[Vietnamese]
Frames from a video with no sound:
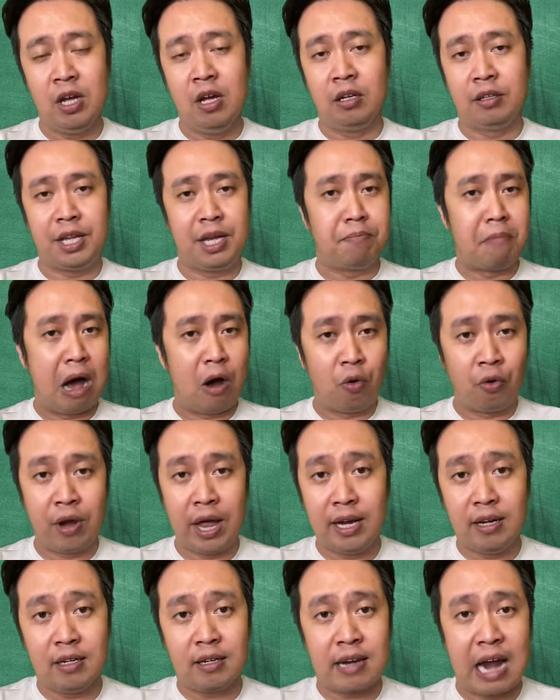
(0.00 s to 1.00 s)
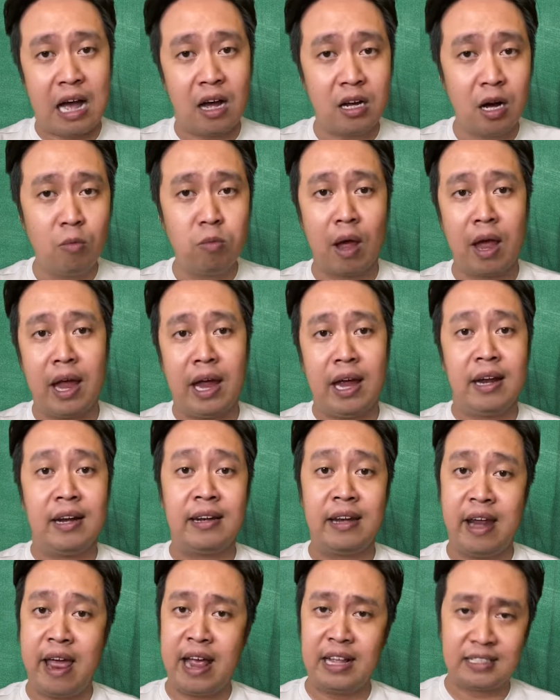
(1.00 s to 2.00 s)
thì Bảo Ninh đã không hề
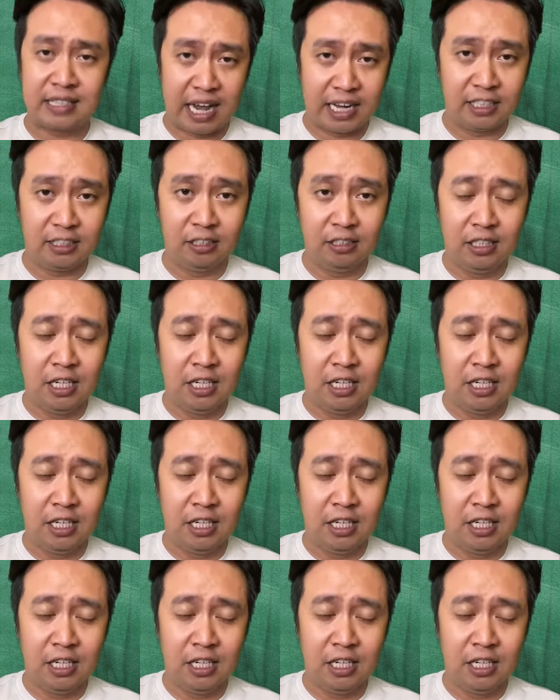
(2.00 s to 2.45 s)
né tránh